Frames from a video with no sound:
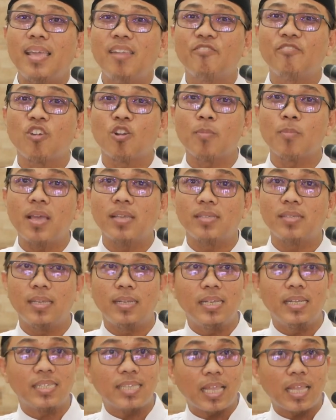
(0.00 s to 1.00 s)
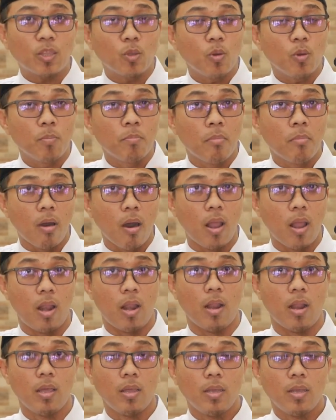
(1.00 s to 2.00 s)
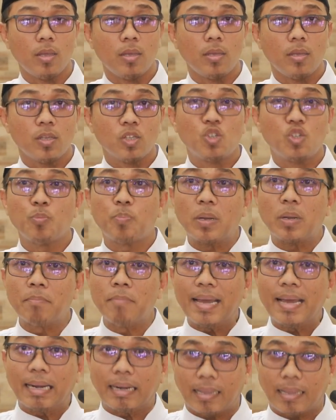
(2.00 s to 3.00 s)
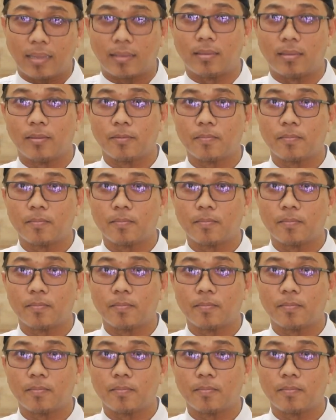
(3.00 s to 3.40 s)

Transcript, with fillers: informasi di satu mall, supermarket